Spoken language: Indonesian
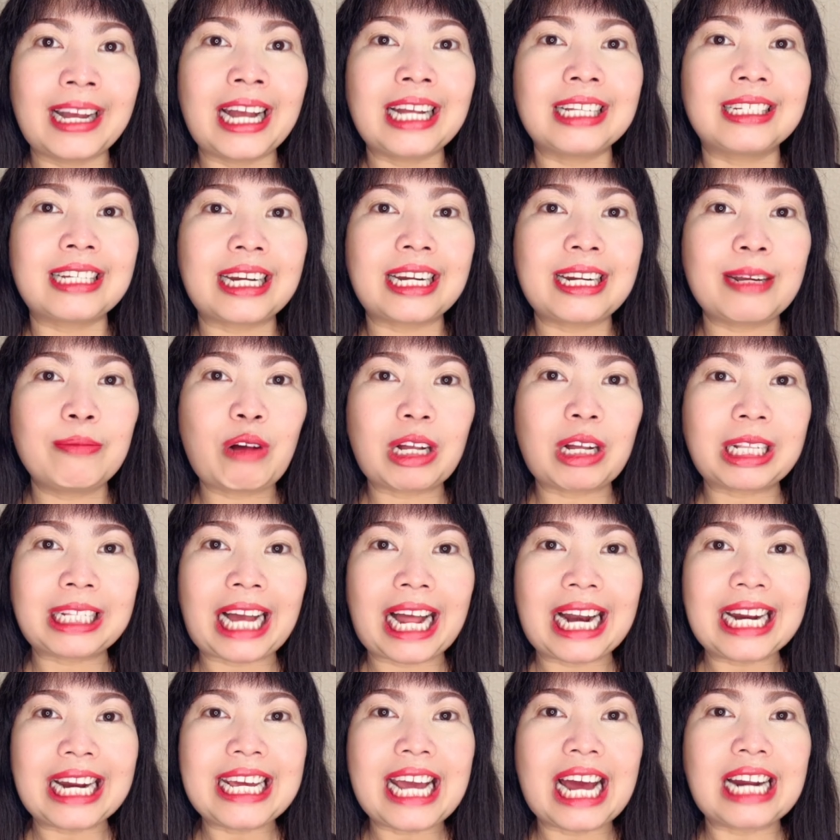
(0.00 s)
Jadi buat
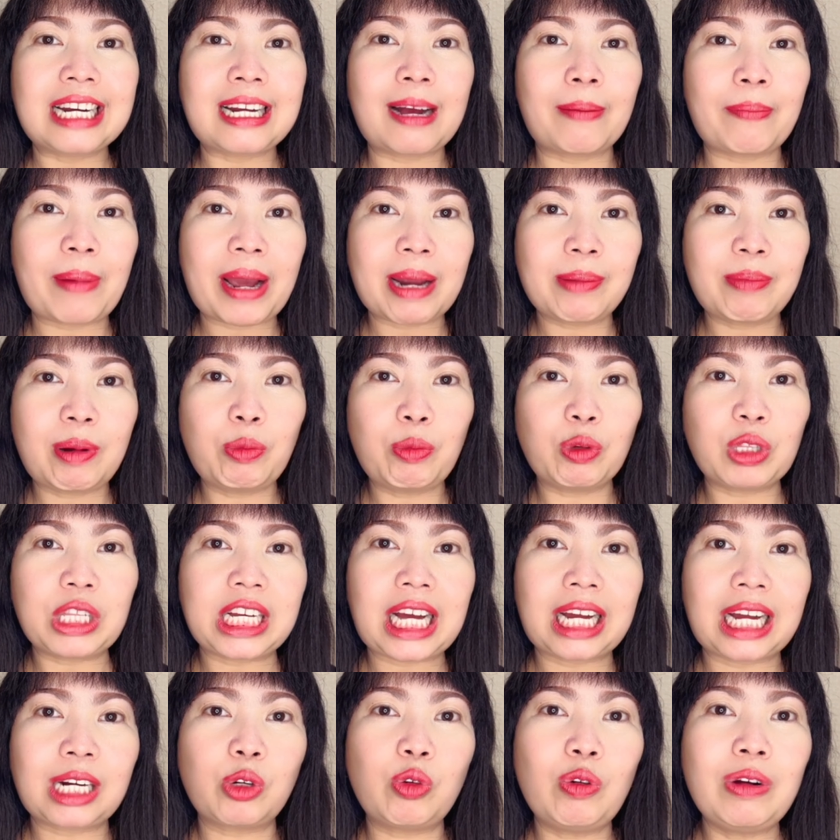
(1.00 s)
kalian yang pengen
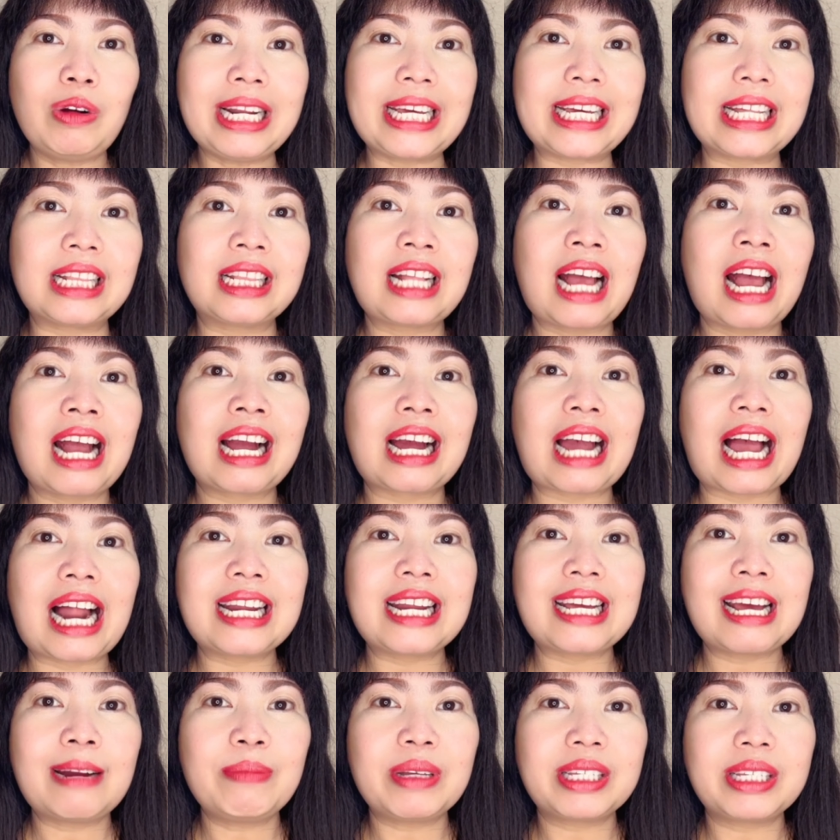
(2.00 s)
memutihkan kulit,
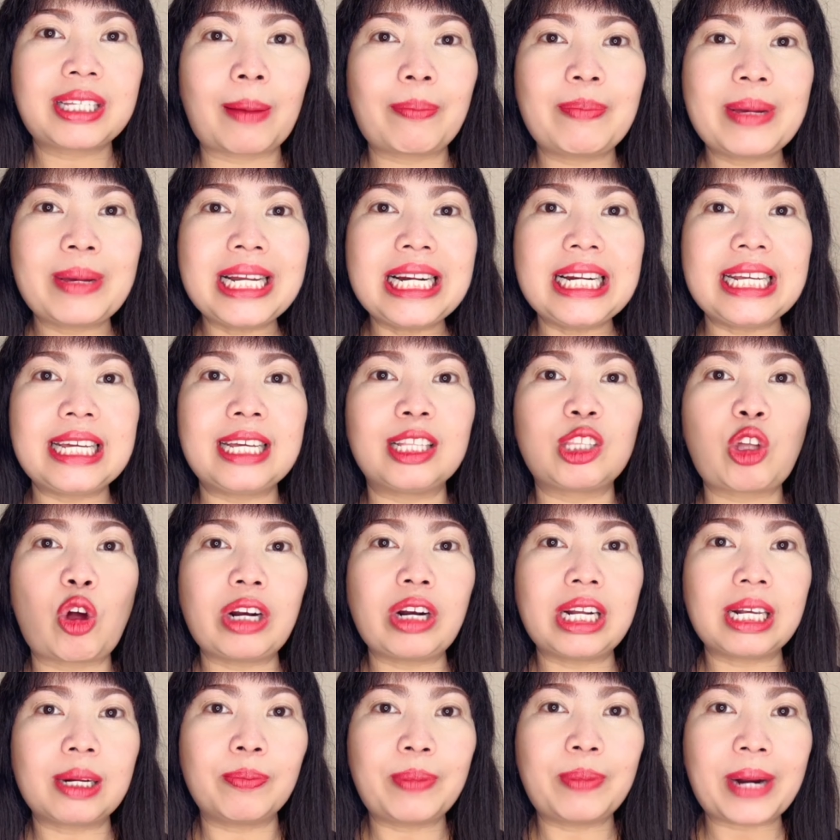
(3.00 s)
kalian bisa pilih
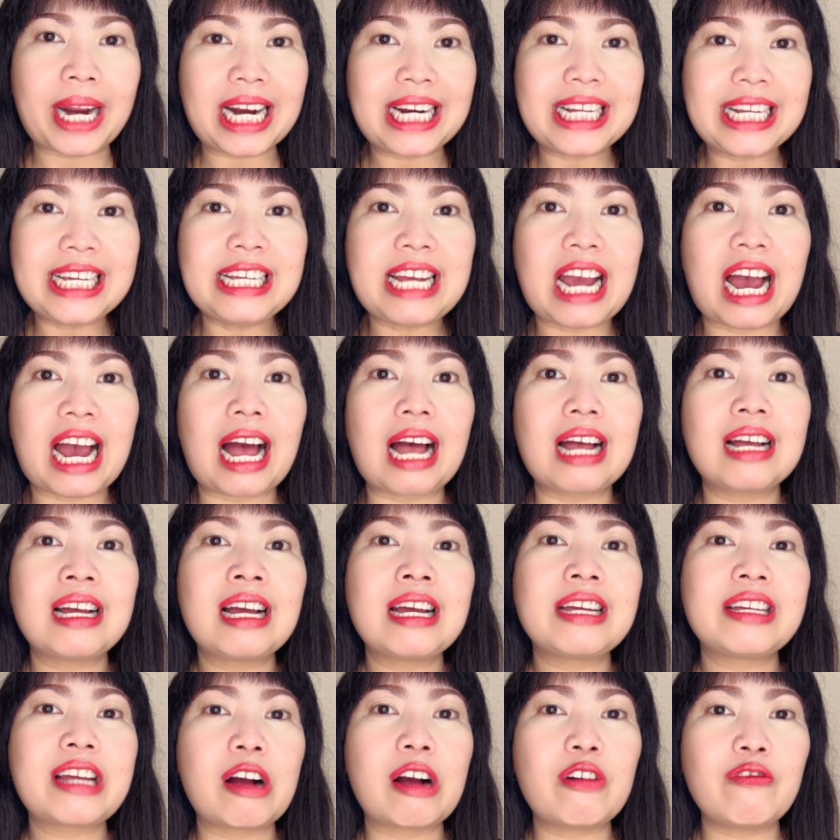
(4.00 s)
toner Braille-nya
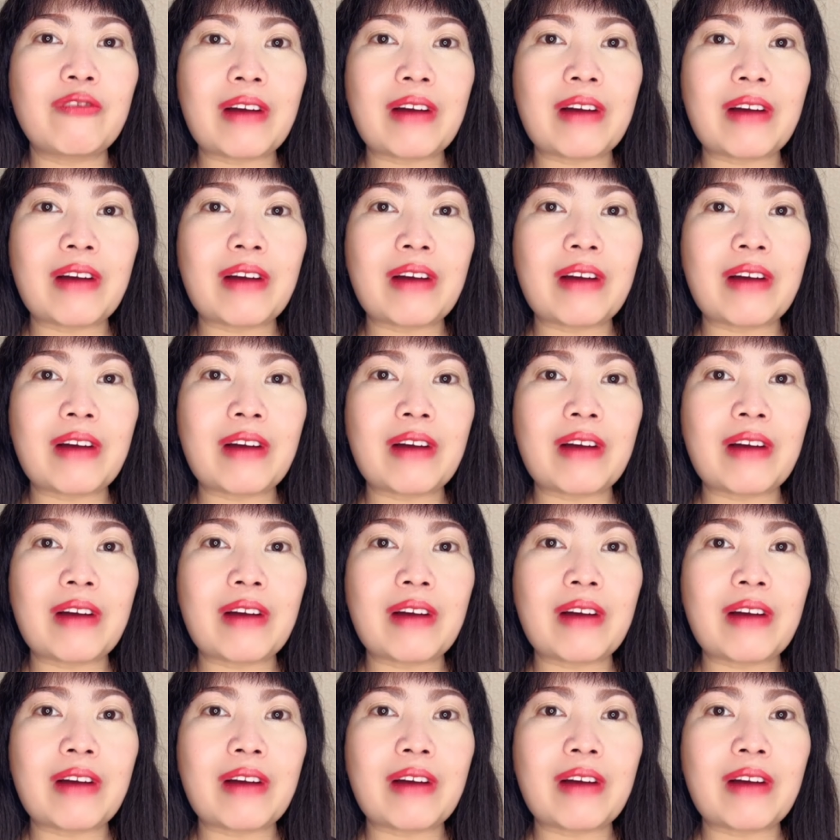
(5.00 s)
yang